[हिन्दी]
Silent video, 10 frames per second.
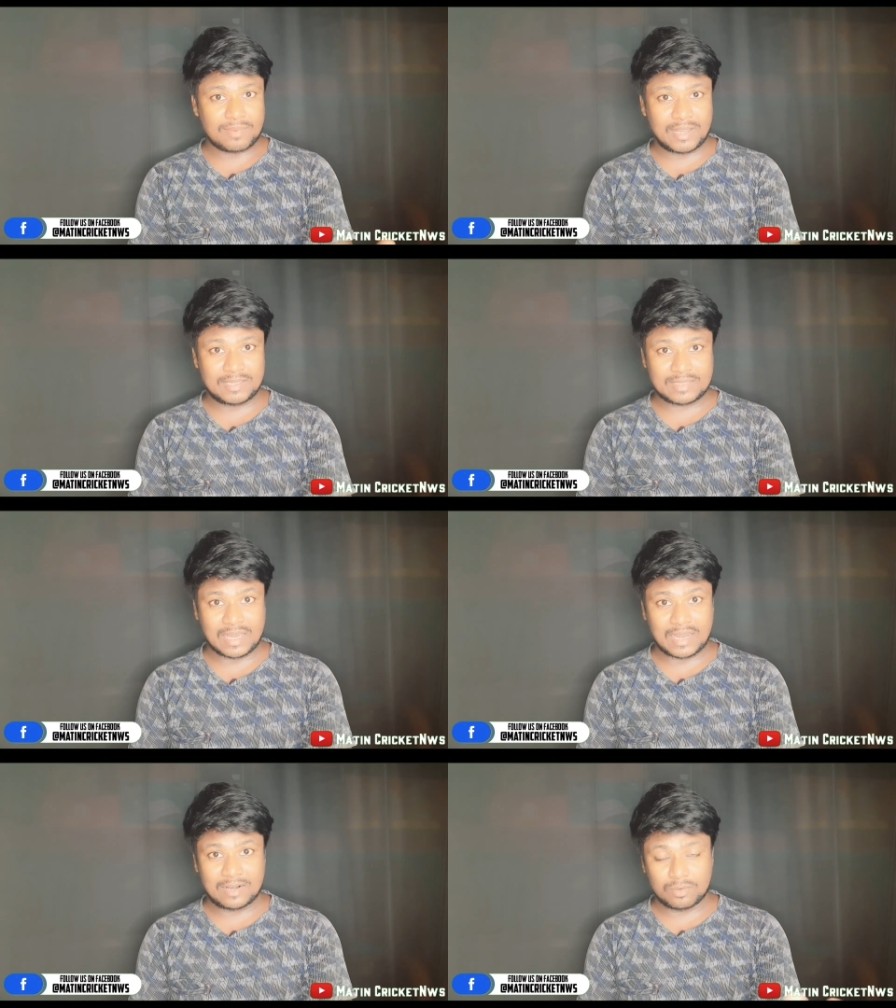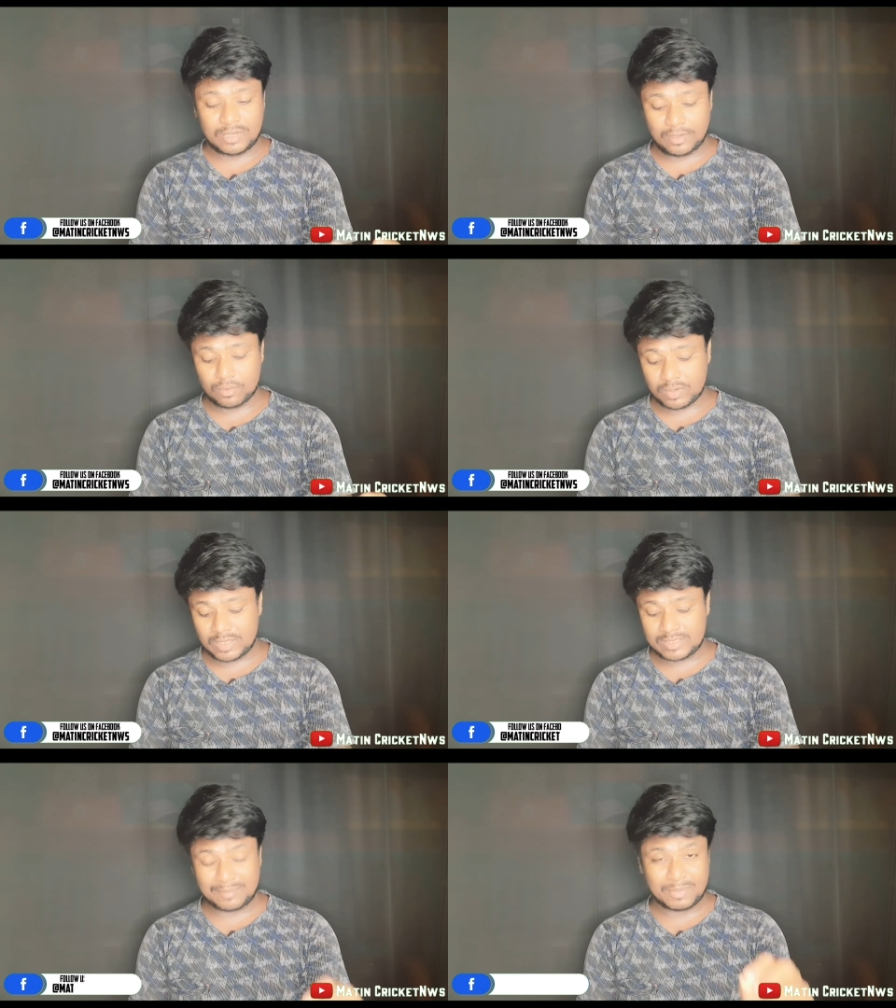जहां पर भाई थर्ड
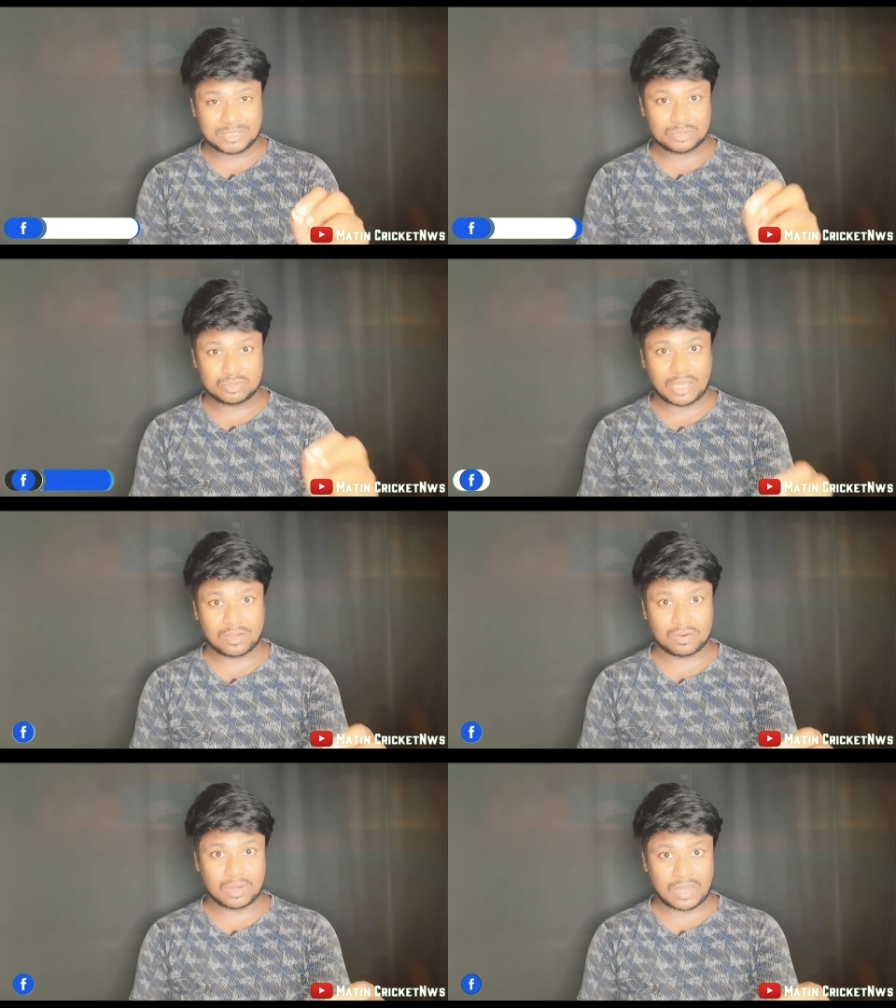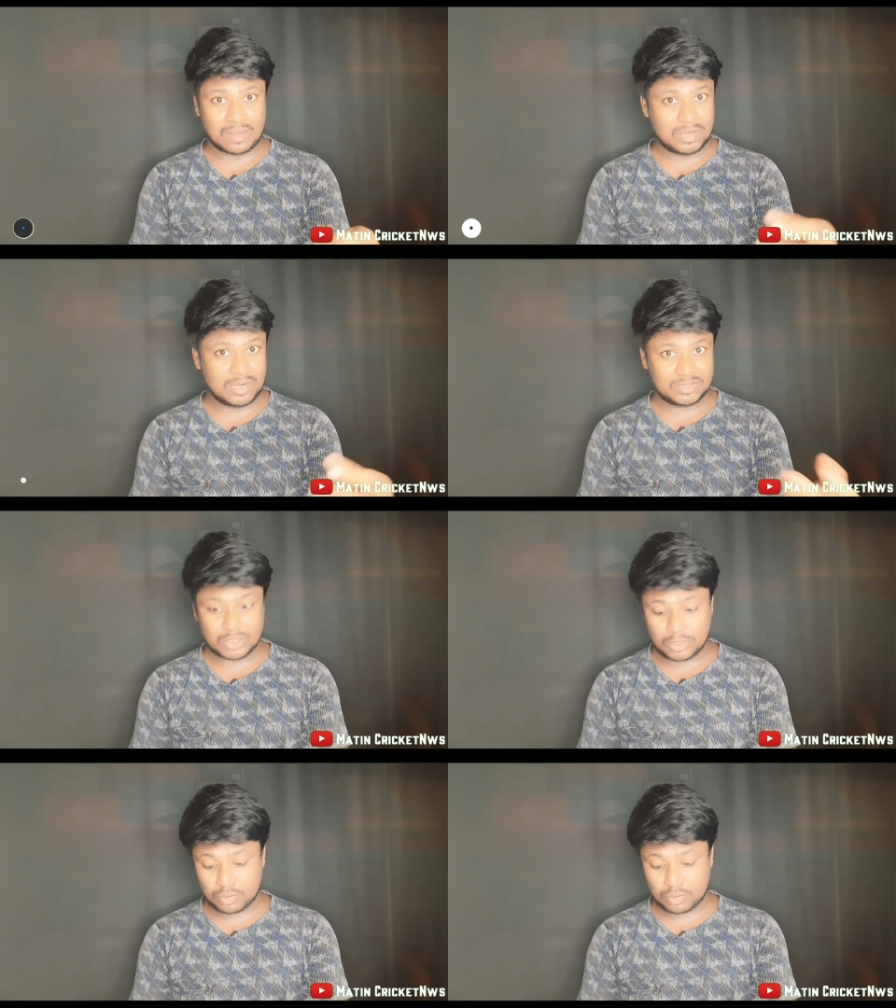ओडे होना था 25 जुलाई को अब